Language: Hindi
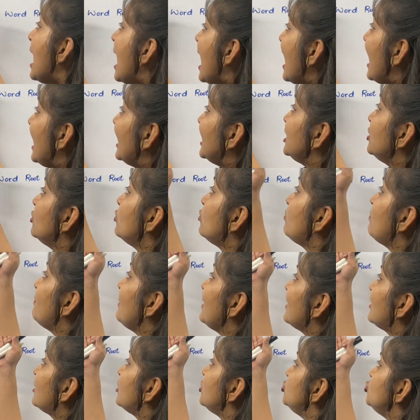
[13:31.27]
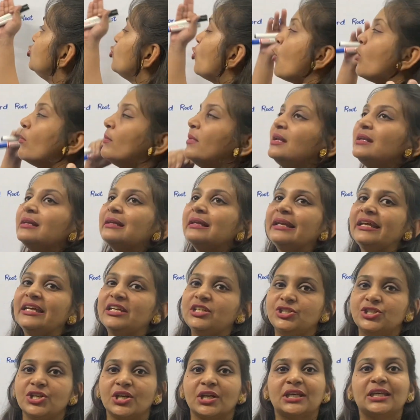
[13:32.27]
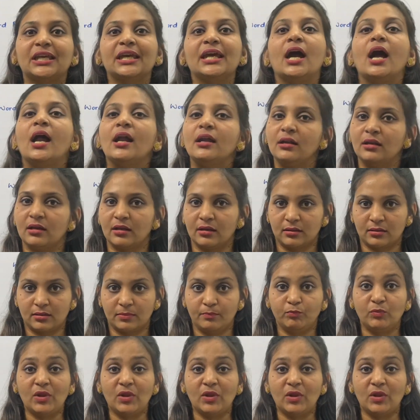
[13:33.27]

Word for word: आयुपेक नोमन के अंदर